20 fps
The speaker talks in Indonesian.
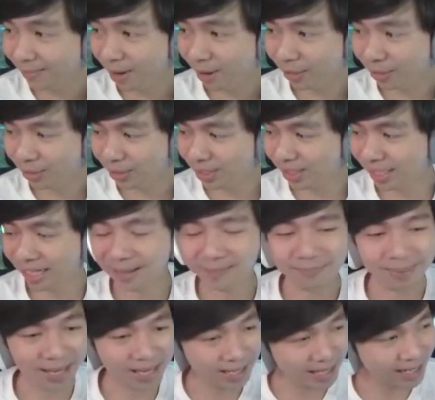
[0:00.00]
mau
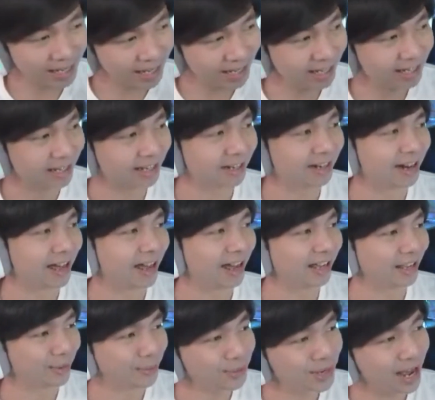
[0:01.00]
streaming nih.
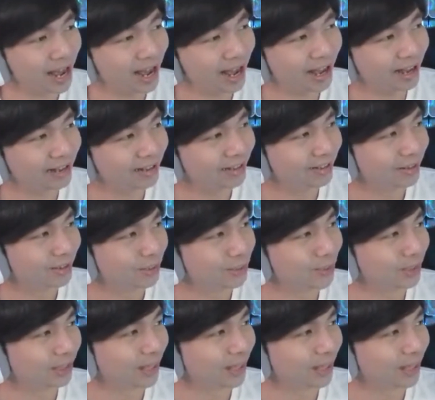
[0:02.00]
Nah ya udah, gue